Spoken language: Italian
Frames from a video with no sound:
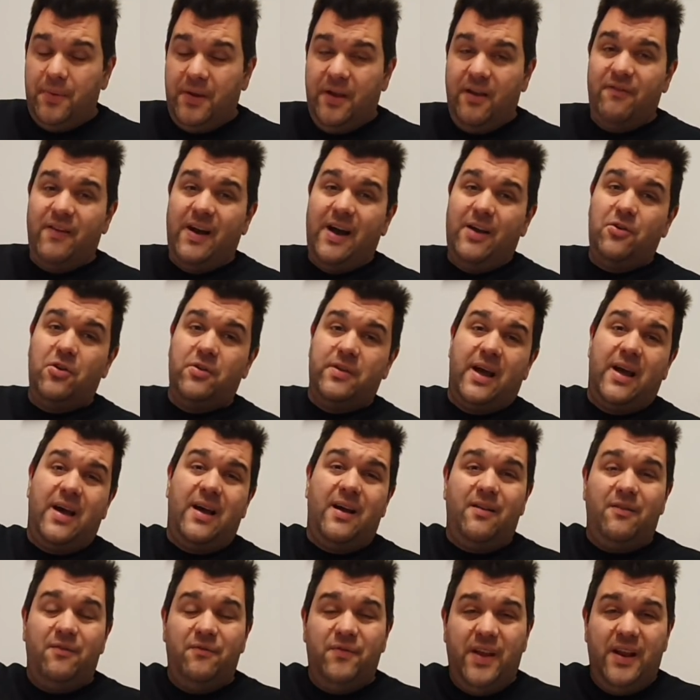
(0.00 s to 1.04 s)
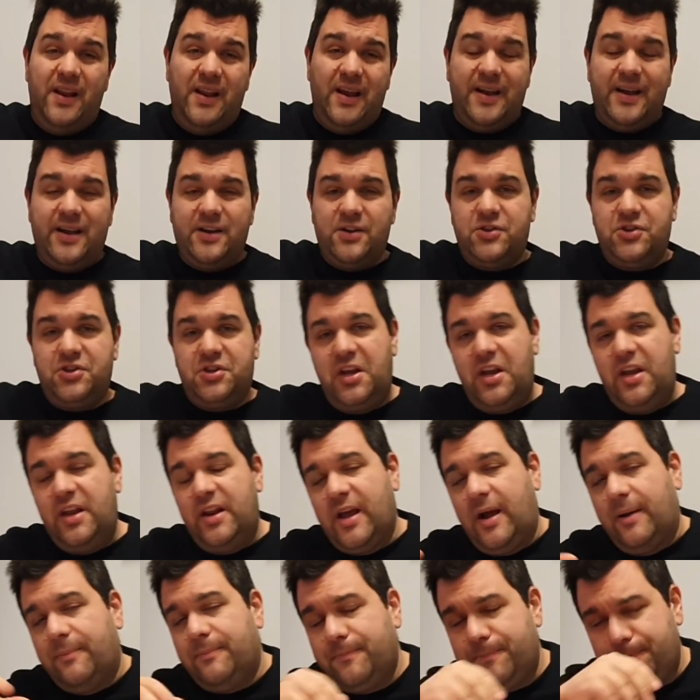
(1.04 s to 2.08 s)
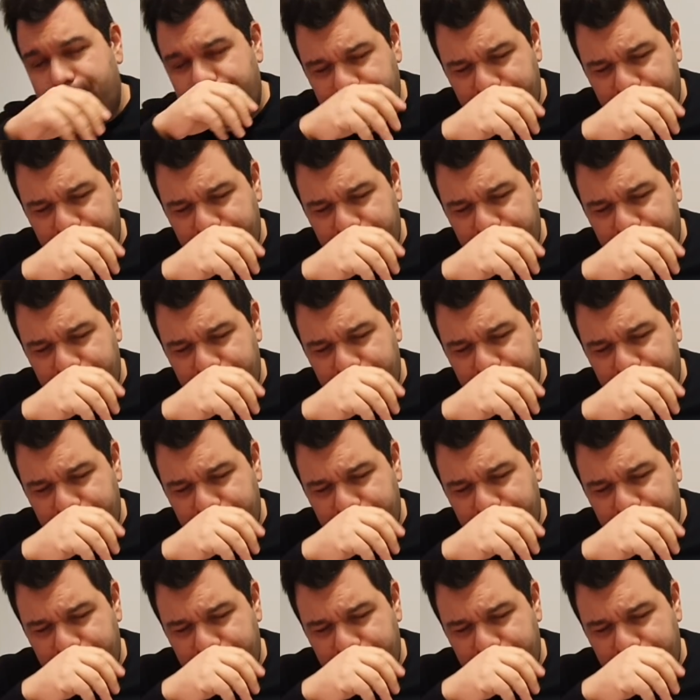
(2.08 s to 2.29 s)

che vanno da Villa Carcina,